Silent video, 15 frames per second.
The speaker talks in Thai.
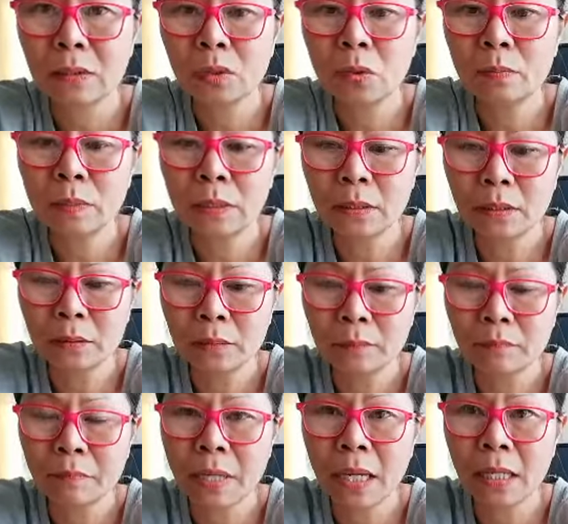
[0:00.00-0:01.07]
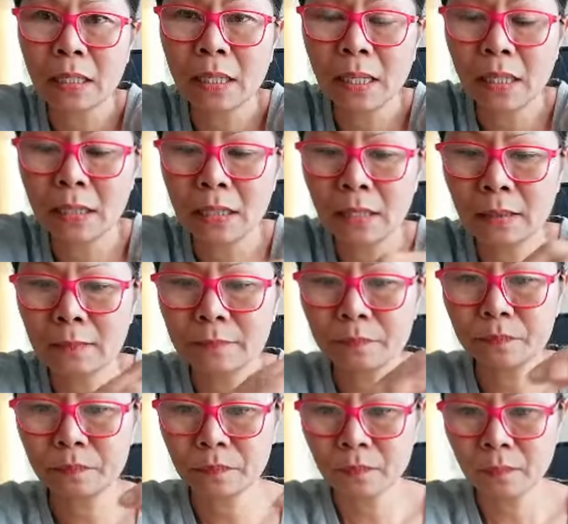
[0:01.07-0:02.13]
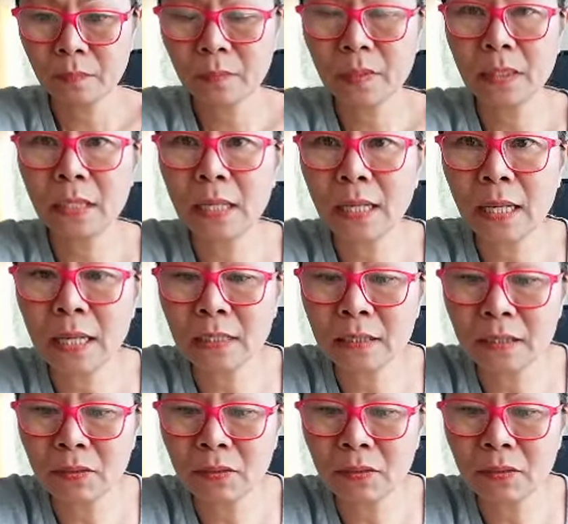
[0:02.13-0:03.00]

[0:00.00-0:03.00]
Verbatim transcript: จุ่มหนึ่งแพงนะคะ เนี่ย นี่แหละค่ะ